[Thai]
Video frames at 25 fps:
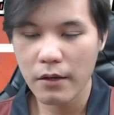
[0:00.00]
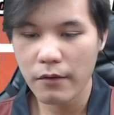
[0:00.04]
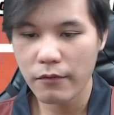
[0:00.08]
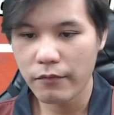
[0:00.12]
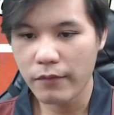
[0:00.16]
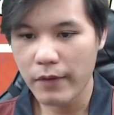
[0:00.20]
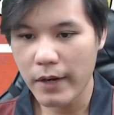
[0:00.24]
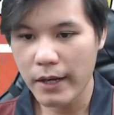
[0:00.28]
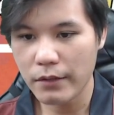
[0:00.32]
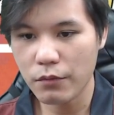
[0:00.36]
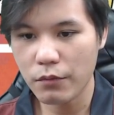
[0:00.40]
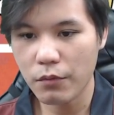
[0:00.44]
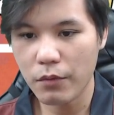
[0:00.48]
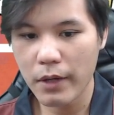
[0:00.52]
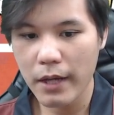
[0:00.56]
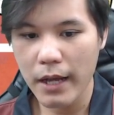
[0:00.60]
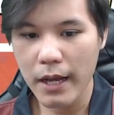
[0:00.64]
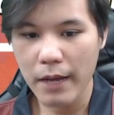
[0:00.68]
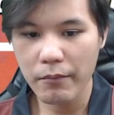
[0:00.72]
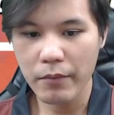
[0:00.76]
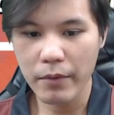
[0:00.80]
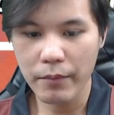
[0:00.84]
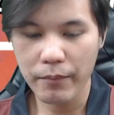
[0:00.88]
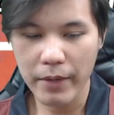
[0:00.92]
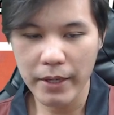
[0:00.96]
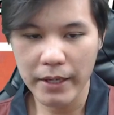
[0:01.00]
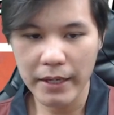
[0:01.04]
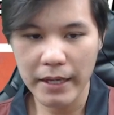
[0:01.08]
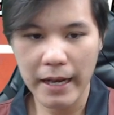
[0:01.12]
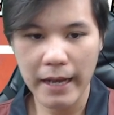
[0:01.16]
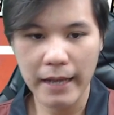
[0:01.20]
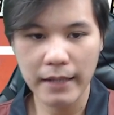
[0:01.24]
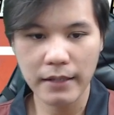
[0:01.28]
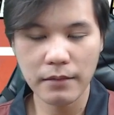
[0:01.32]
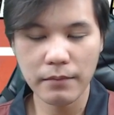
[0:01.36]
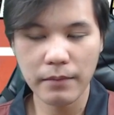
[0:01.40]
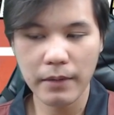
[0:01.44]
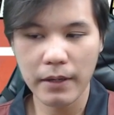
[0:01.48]
ฝ่ายตรงข้ามมันเป็นงา
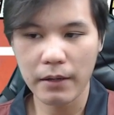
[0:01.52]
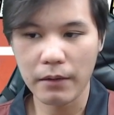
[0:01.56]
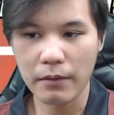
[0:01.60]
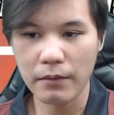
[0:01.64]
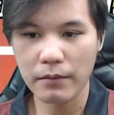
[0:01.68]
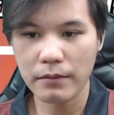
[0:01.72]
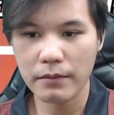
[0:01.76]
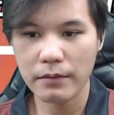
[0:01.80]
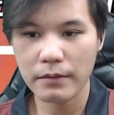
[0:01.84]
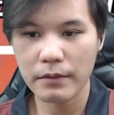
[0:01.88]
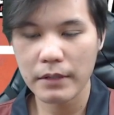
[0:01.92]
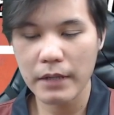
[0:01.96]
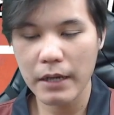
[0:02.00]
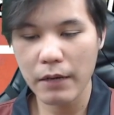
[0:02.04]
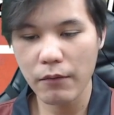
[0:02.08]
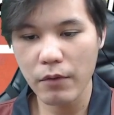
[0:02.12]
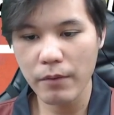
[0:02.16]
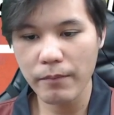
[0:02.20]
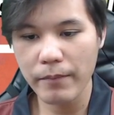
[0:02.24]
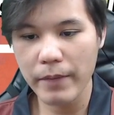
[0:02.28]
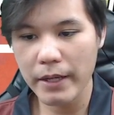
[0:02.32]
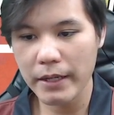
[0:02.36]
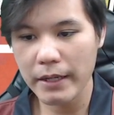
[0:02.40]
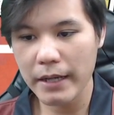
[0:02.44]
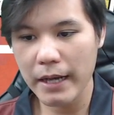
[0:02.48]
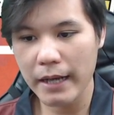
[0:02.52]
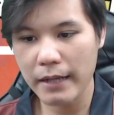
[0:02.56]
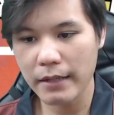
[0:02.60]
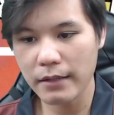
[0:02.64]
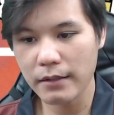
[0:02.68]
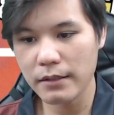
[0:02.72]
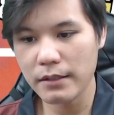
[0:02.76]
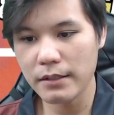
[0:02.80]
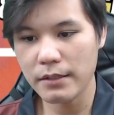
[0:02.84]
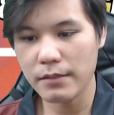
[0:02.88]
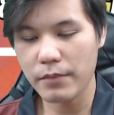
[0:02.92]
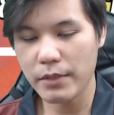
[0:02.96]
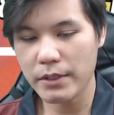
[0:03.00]
นหรือเปล่า คำว่าเป็นงานก็
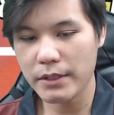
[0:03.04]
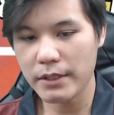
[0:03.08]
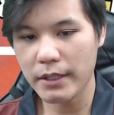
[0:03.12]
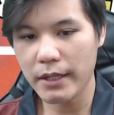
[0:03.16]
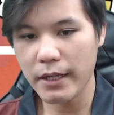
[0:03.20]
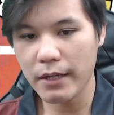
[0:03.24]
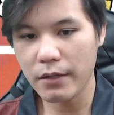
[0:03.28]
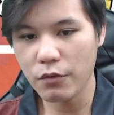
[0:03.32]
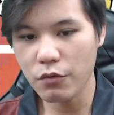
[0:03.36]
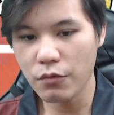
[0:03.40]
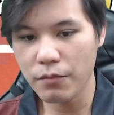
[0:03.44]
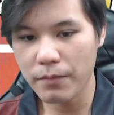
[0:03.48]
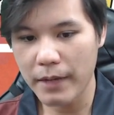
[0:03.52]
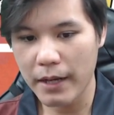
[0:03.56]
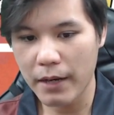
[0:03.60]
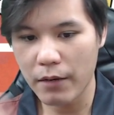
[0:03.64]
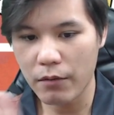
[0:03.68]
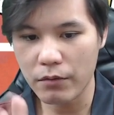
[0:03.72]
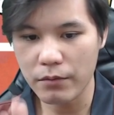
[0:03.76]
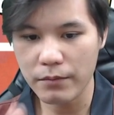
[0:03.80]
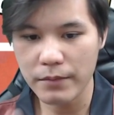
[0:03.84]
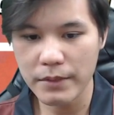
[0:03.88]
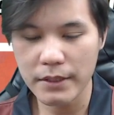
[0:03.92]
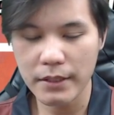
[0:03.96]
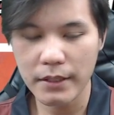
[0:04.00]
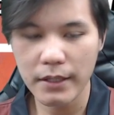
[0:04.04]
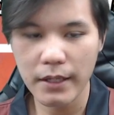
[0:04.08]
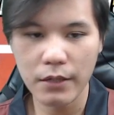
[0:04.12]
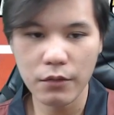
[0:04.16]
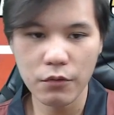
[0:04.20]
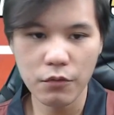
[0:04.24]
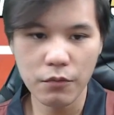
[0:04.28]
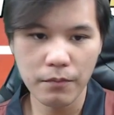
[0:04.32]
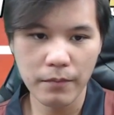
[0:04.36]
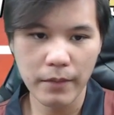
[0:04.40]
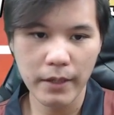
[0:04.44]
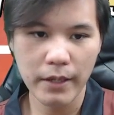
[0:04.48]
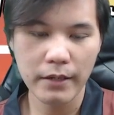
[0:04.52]
คือมันจะเล่นรูปเก่าหรือมันจะเล่น
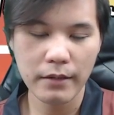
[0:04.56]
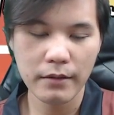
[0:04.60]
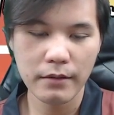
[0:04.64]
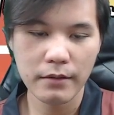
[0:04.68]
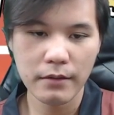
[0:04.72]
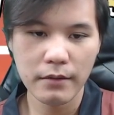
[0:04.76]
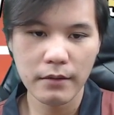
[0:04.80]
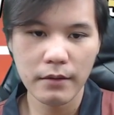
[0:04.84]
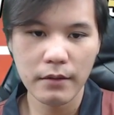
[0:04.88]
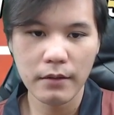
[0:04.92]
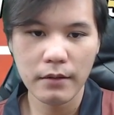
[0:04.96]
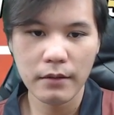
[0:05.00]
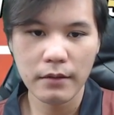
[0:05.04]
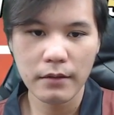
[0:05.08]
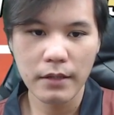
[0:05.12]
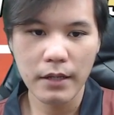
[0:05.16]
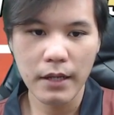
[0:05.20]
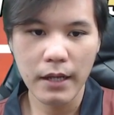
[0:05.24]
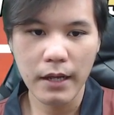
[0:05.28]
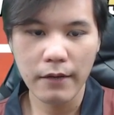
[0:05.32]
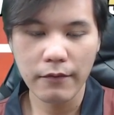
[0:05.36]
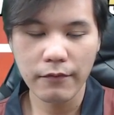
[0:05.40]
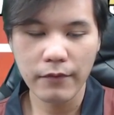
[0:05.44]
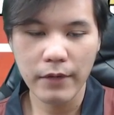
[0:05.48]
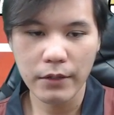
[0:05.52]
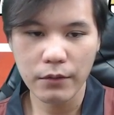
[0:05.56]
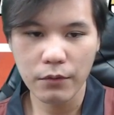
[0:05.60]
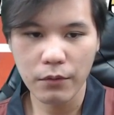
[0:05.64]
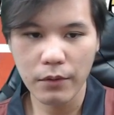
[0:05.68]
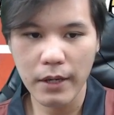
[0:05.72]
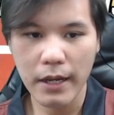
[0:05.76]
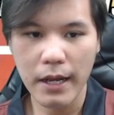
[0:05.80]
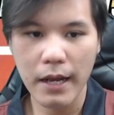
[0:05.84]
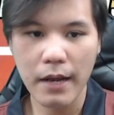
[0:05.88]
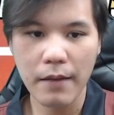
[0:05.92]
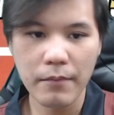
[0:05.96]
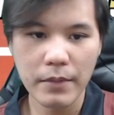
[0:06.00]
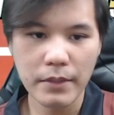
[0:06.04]
รูปใหม่ ถ้าฝ่ายตรง
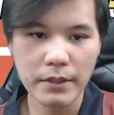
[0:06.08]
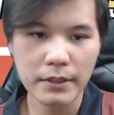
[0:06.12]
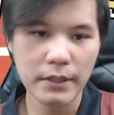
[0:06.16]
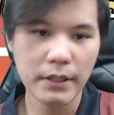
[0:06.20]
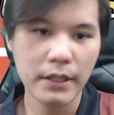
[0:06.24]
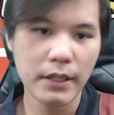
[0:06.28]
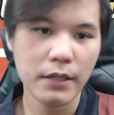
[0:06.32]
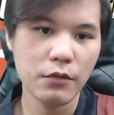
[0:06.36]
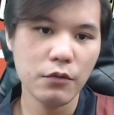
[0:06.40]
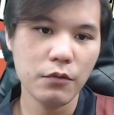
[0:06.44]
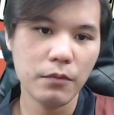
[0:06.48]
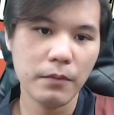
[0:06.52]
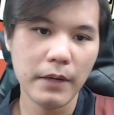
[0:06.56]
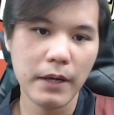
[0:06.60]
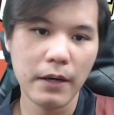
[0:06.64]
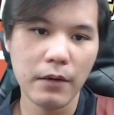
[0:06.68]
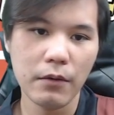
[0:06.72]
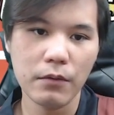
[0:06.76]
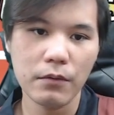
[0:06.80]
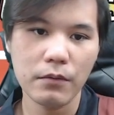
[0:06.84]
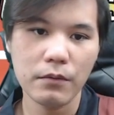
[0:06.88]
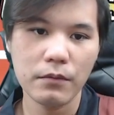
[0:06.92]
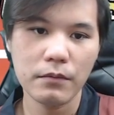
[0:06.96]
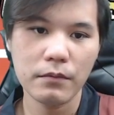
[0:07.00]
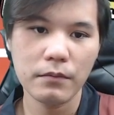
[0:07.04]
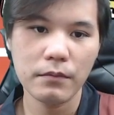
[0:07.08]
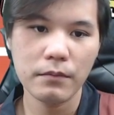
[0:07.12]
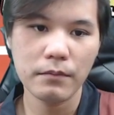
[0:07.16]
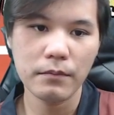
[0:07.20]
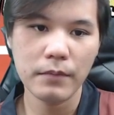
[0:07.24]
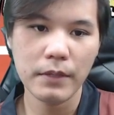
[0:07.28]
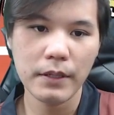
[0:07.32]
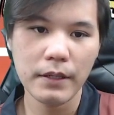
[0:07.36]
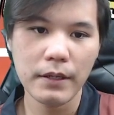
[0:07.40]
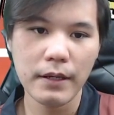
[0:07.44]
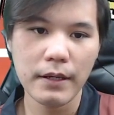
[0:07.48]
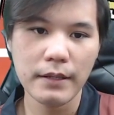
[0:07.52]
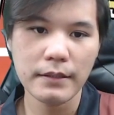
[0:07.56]
ข้ามมันจะเล่นรูปเก่า
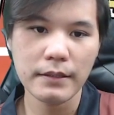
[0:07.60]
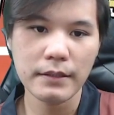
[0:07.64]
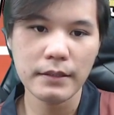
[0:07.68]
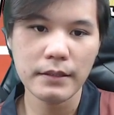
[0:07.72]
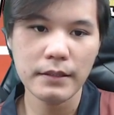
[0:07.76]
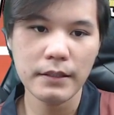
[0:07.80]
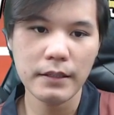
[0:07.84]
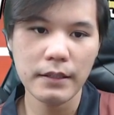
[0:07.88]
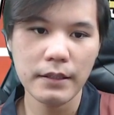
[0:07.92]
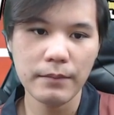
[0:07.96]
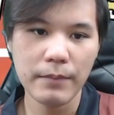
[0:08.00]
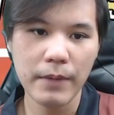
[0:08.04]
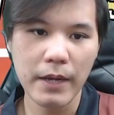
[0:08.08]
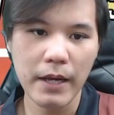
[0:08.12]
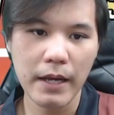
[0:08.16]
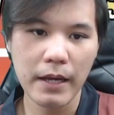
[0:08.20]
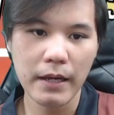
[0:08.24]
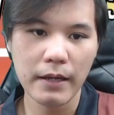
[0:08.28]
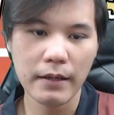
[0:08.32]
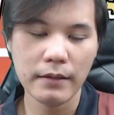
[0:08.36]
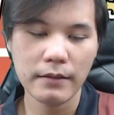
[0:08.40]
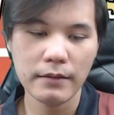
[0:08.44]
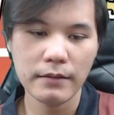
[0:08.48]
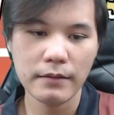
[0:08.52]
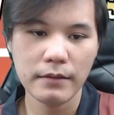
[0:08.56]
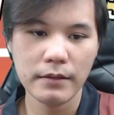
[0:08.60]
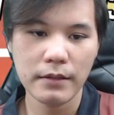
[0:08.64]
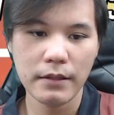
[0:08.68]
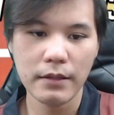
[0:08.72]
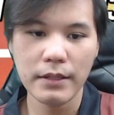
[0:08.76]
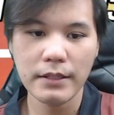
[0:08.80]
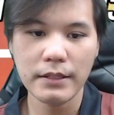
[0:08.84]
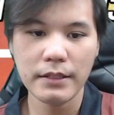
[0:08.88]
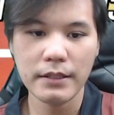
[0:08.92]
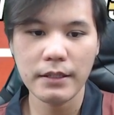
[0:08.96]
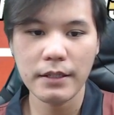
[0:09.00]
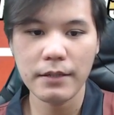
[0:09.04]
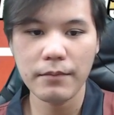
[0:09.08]
มันก็อาจจะเดินม้าก็
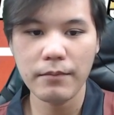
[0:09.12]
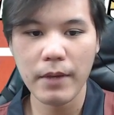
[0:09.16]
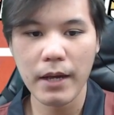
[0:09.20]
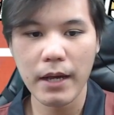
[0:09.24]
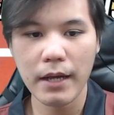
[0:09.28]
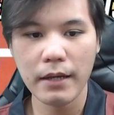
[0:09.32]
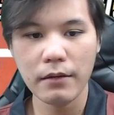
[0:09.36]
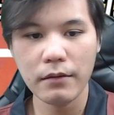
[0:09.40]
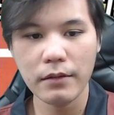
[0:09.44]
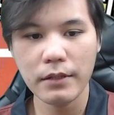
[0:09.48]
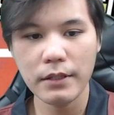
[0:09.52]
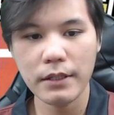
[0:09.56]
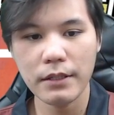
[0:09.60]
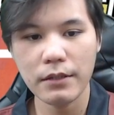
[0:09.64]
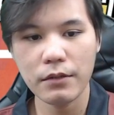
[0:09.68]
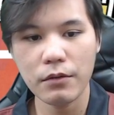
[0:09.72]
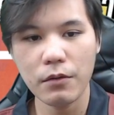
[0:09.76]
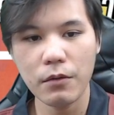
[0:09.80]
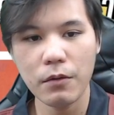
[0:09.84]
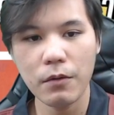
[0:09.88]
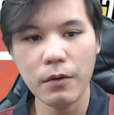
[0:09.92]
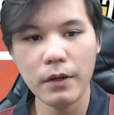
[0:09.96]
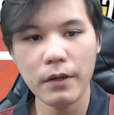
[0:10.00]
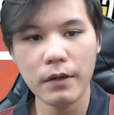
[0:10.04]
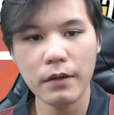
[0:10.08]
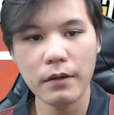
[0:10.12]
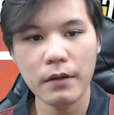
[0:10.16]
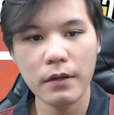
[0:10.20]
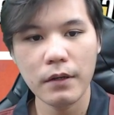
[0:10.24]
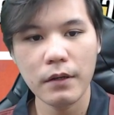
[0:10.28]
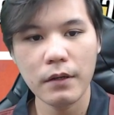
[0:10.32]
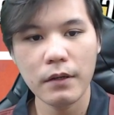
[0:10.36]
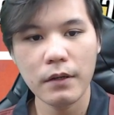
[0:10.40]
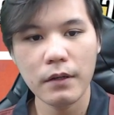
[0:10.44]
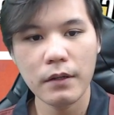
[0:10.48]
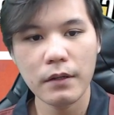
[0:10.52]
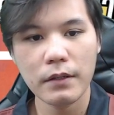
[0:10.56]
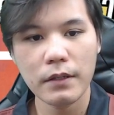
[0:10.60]
อาจจะเดินม้าแล้วก็เดินโคน
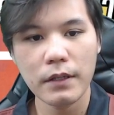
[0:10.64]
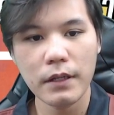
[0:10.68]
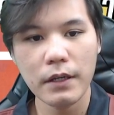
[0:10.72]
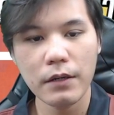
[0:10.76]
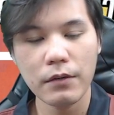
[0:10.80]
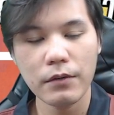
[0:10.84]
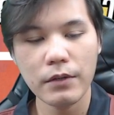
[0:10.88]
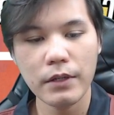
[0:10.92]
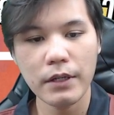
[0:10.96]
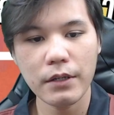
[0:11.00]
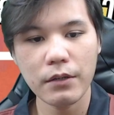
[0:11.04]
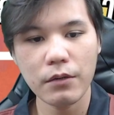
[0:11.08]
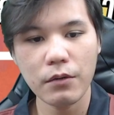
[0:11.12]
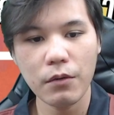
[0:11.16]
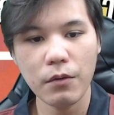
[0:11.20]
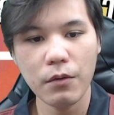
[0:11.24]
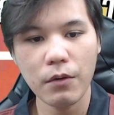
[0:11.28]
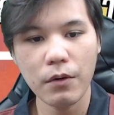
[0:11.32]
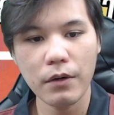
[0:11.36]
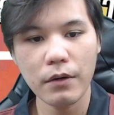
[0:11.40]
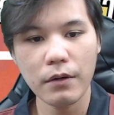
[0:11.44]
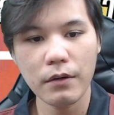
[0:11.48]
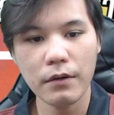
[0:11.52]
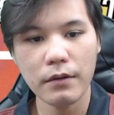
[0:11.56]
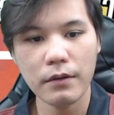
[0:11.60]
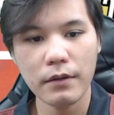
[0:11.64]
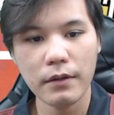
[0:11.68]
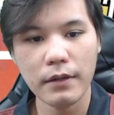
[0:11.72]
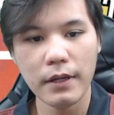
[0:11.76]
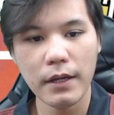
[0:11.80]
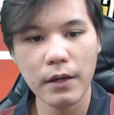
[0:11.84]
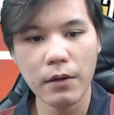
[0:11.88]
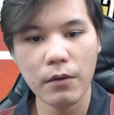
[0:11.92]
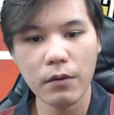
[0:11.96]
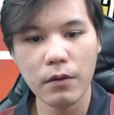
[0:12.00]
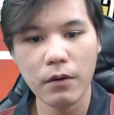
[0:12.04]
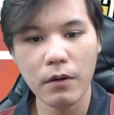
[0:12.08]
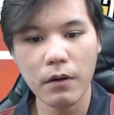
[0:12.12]
ถ้าเขาเดินโคน
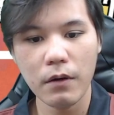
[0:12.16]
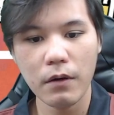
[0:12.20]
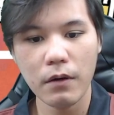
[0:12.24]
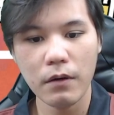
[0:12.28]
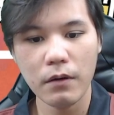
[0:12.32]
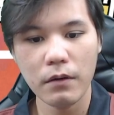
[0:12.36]
เราก็